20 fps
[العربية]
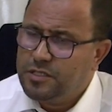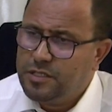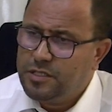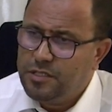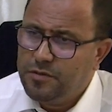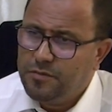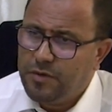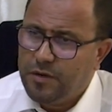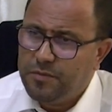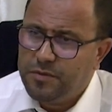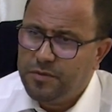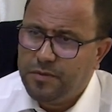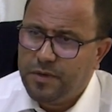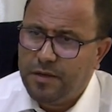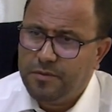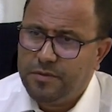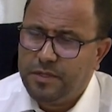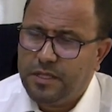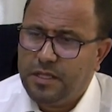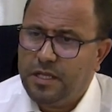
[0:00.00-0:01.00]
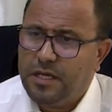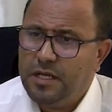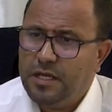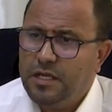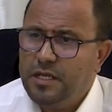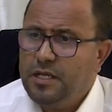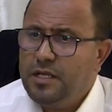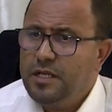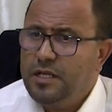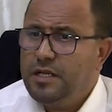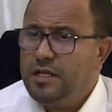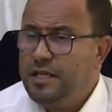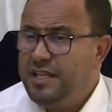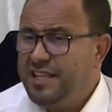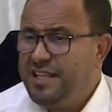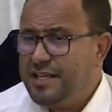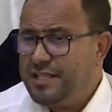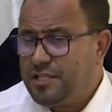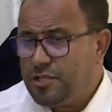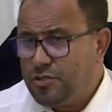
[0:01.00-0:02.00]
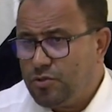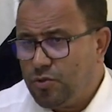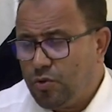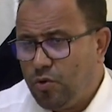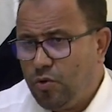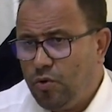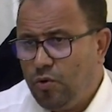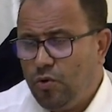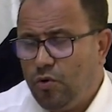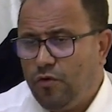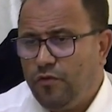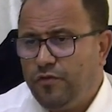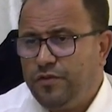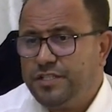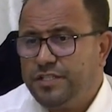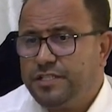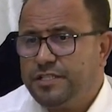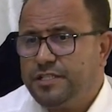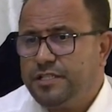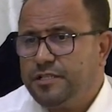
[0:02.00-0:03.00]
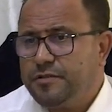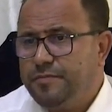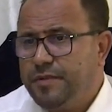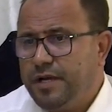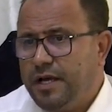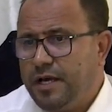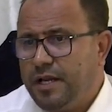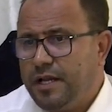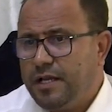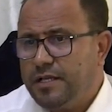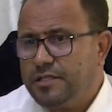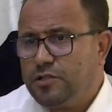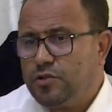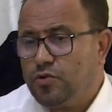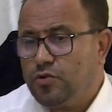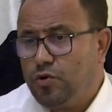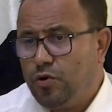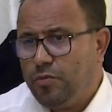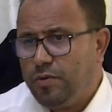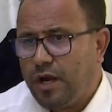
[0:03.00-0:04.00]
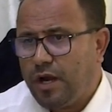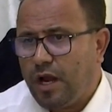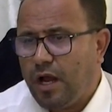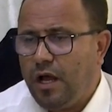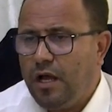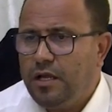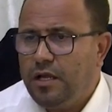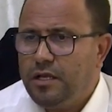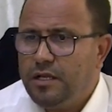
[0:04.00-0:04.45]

سيدي محمد بن عبد الله اللي تدخل في الاستثمارات الكبرى